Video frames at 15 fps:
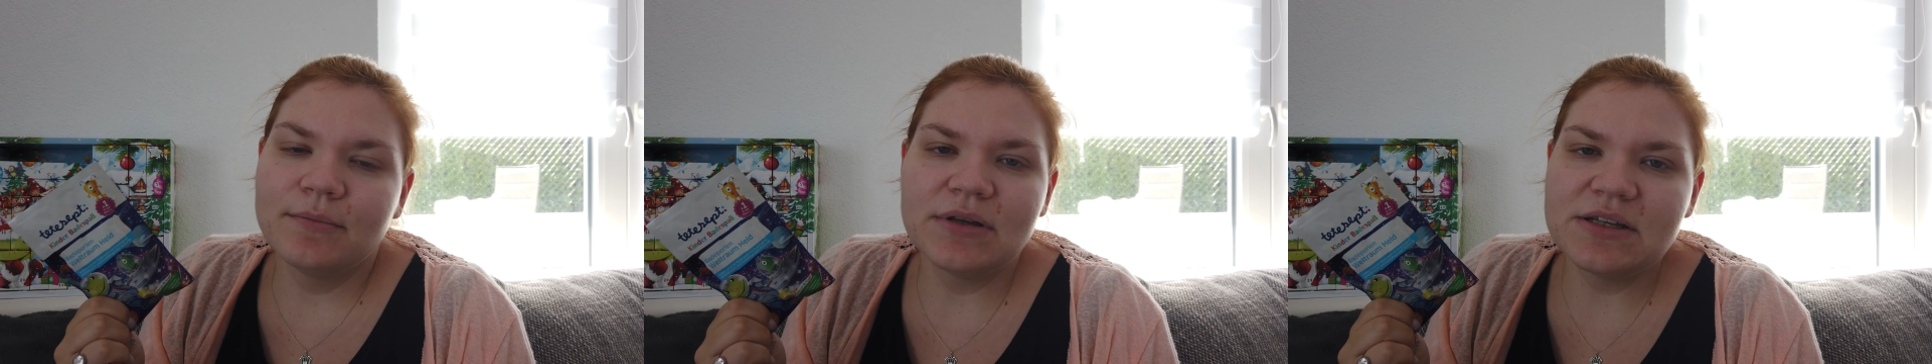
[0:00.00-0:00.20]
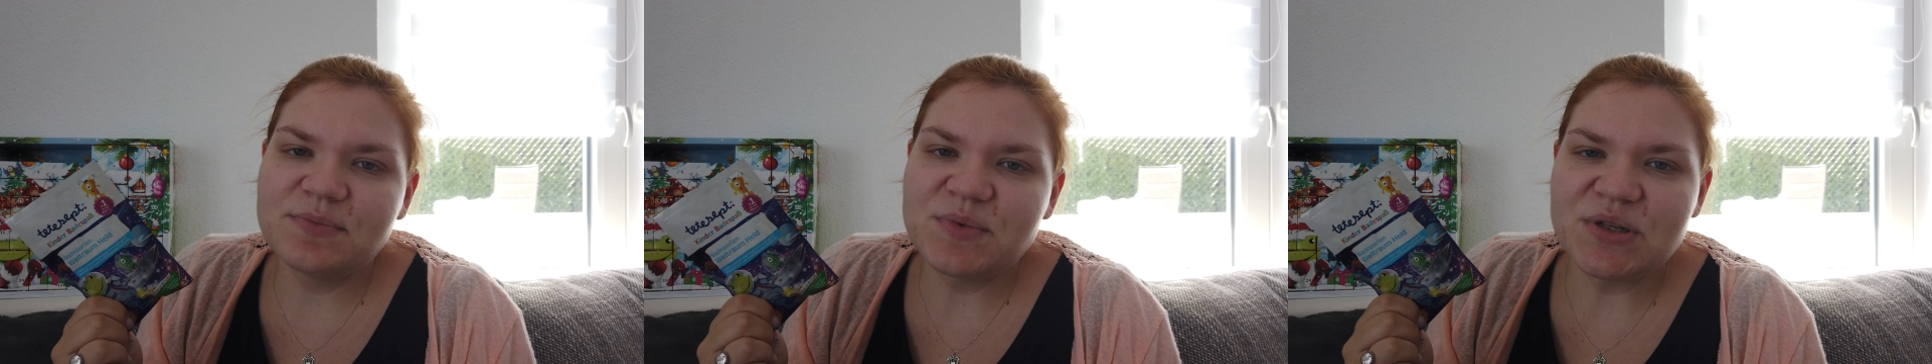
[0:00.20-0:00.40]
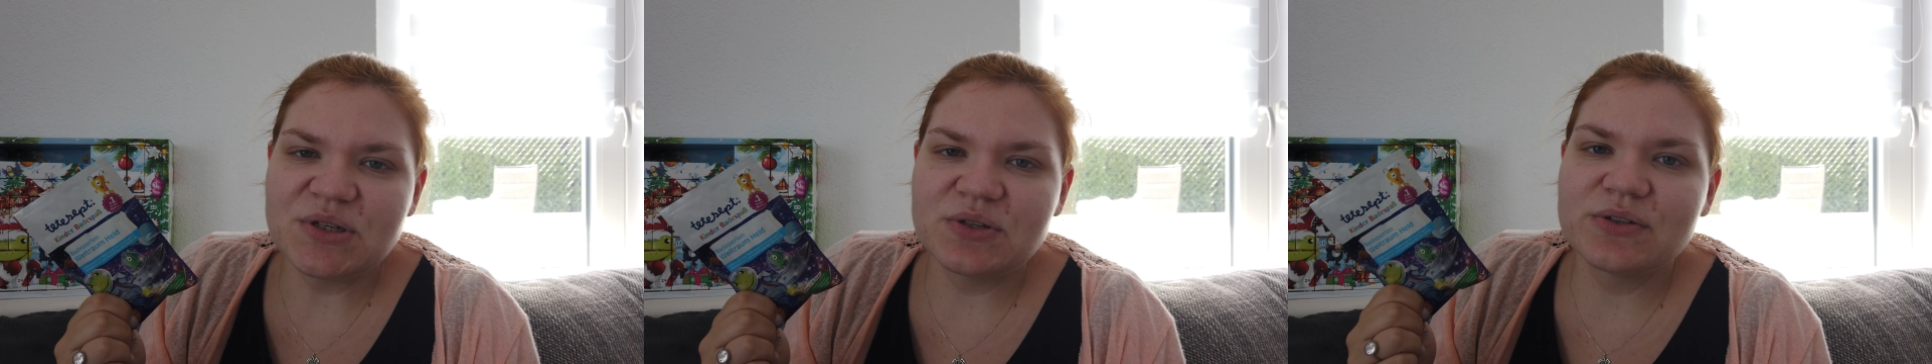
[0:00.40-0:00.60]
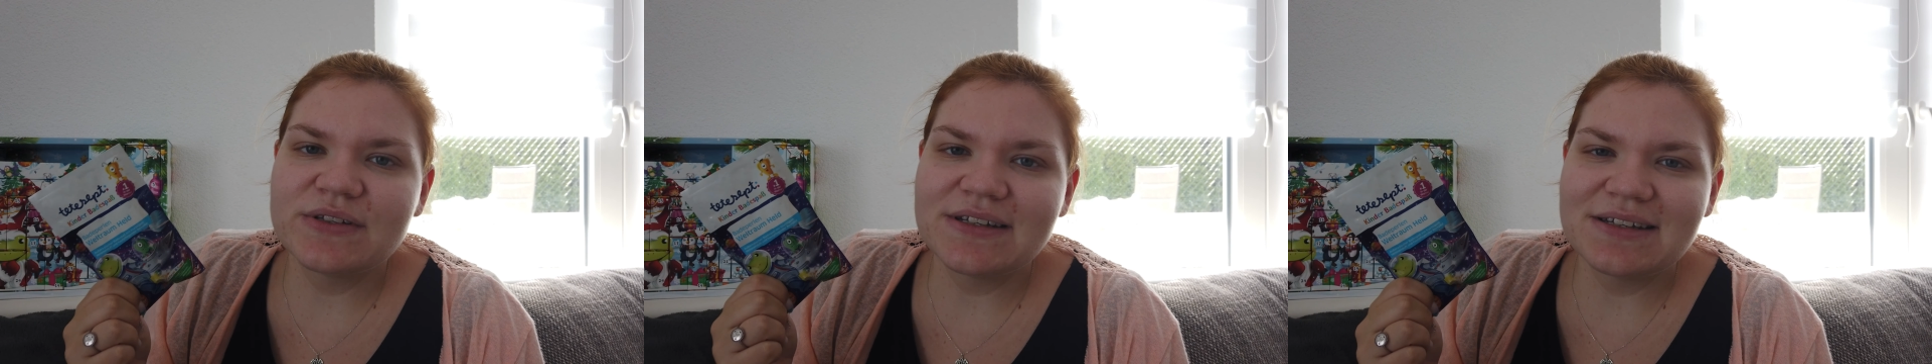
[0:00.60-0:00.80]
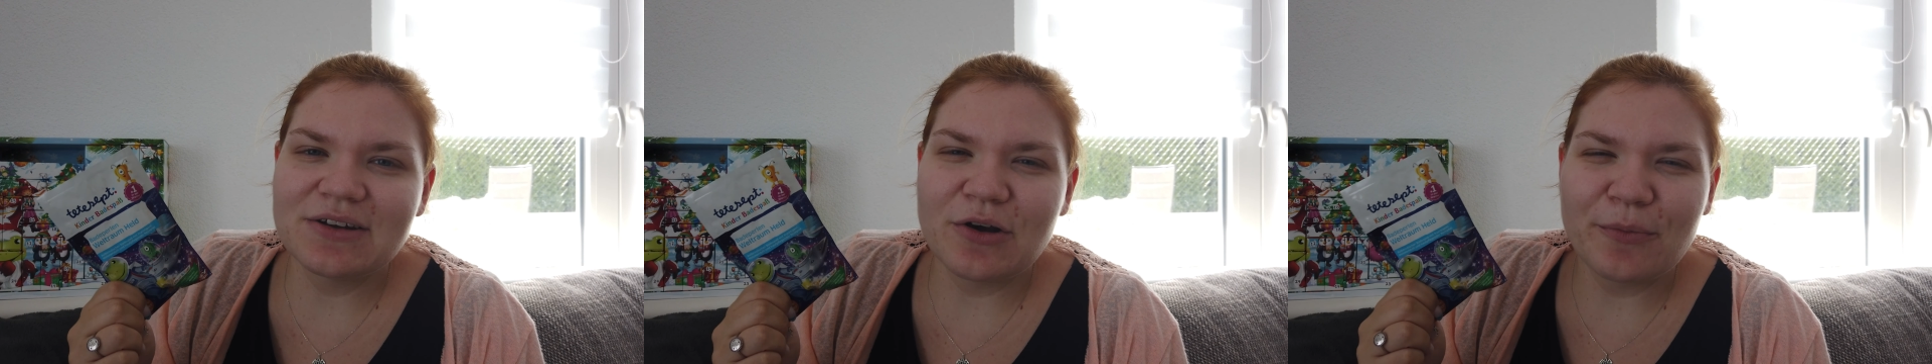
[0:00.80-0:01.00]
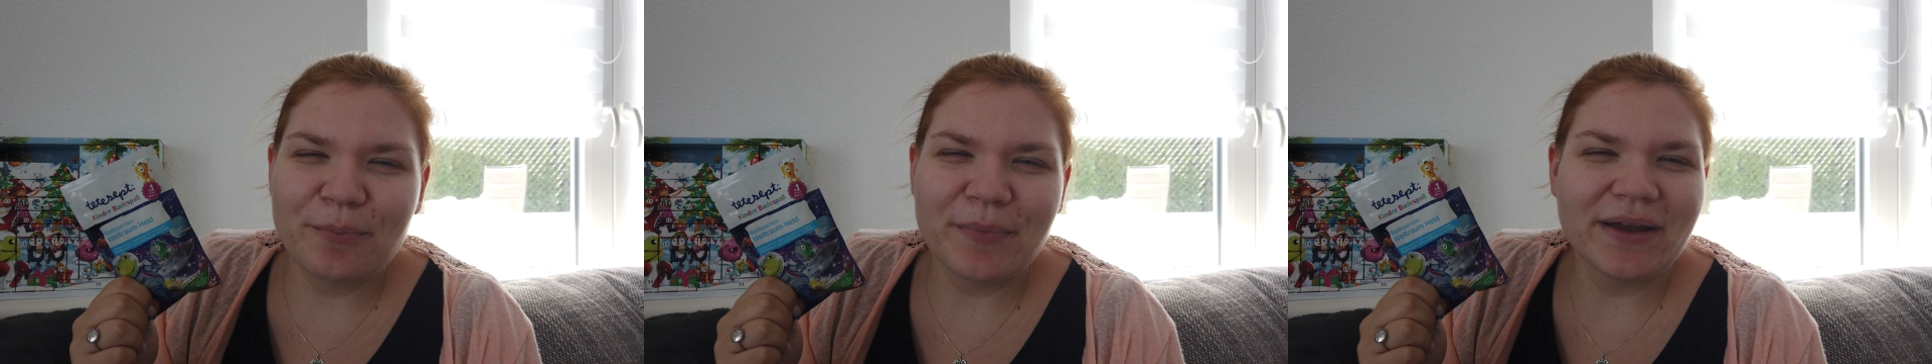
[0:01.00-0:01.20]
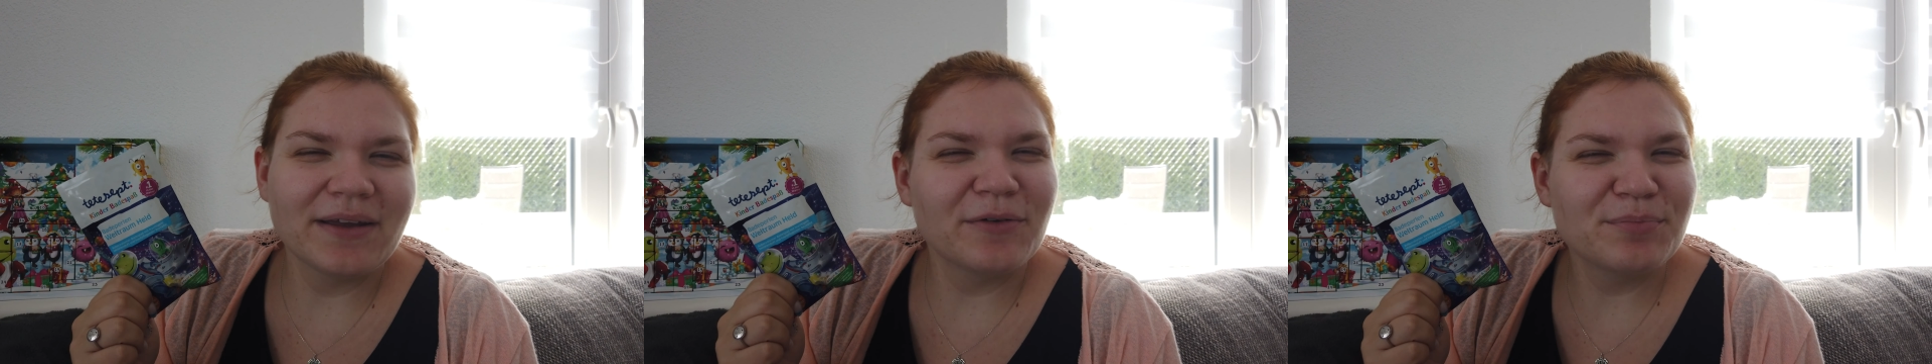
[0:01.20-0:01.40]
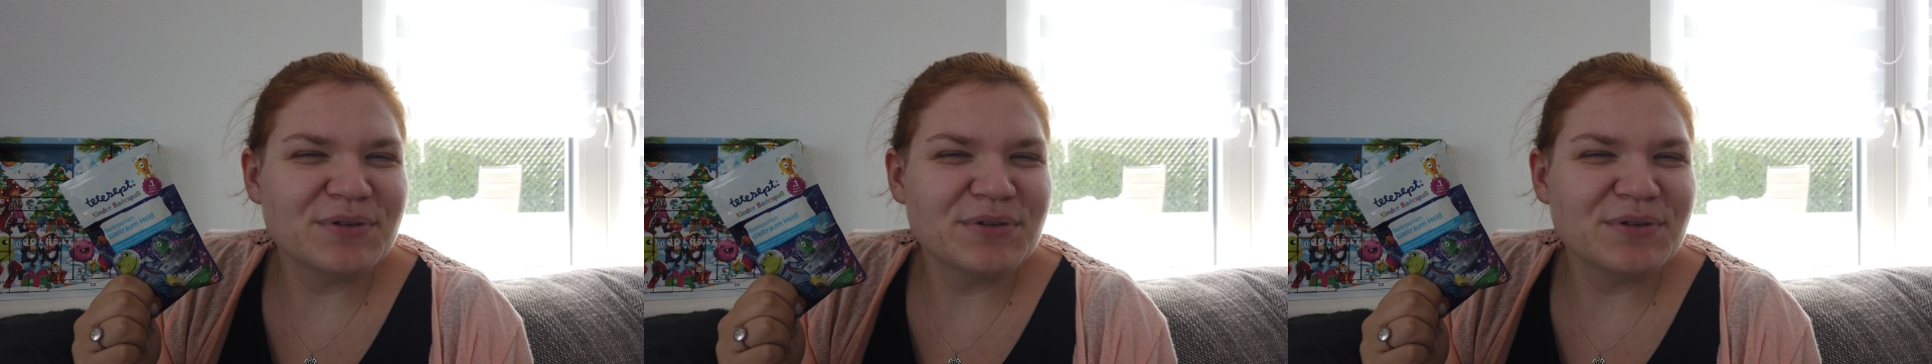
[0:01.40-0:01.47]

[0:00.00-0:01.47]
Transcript: bin ich mir nicht so sicher, ob, mein,